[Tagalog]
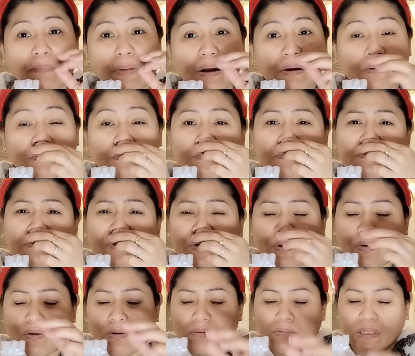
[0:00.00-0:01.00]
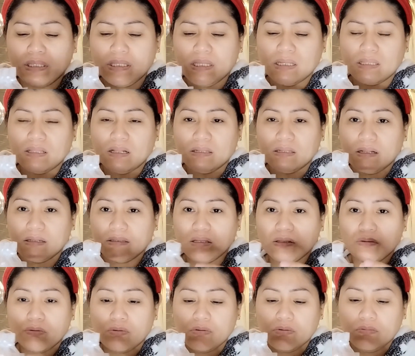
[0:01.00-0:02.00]
bango. Oh, nadikit lang lang
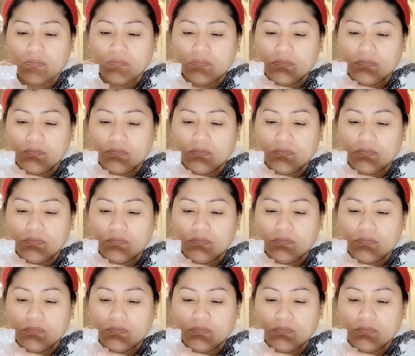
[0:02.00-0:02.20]
dito oh.